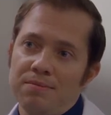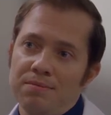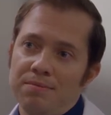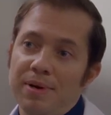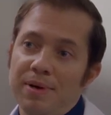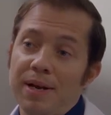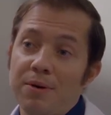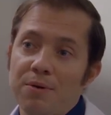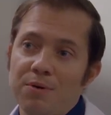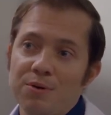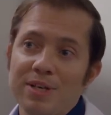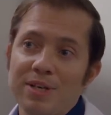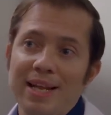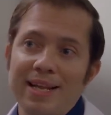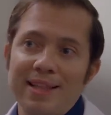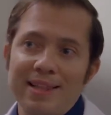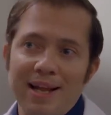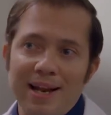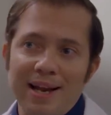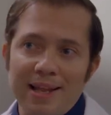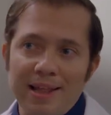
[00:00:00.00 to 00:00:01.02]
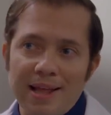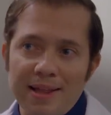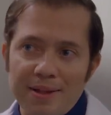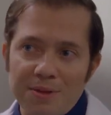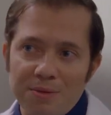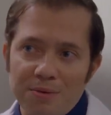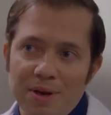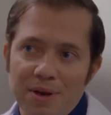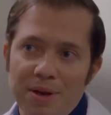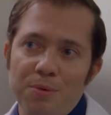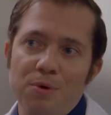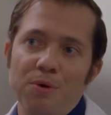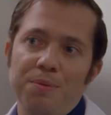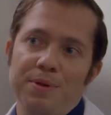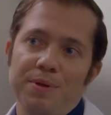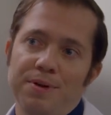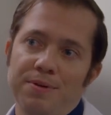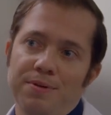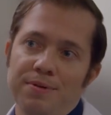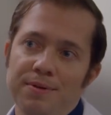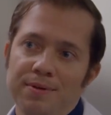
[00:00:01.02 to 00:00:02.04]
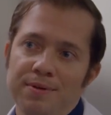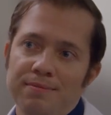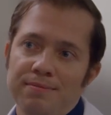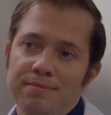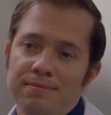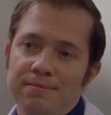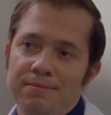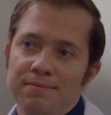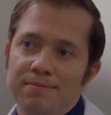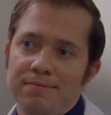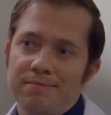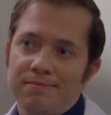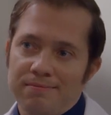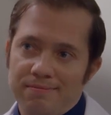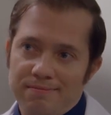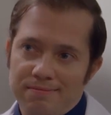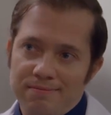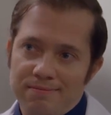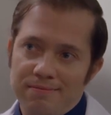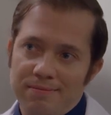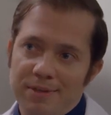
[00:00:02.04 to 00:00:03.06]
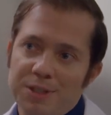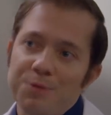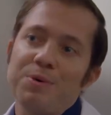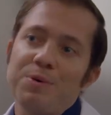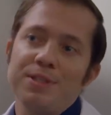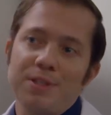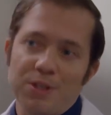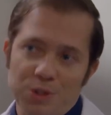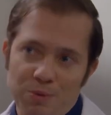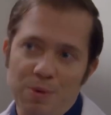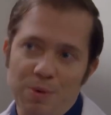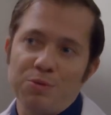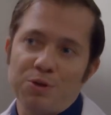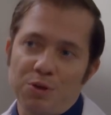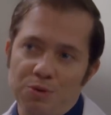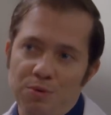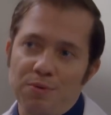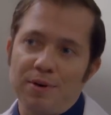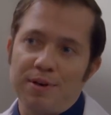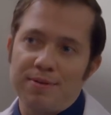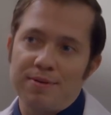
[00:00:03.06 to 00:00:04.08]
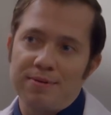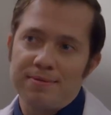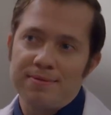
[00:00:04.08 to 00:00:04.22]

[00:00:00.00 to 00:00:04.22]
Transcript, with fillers: para conocer la integridad de tu nervio óptico. Después te subimos a tu cuarto.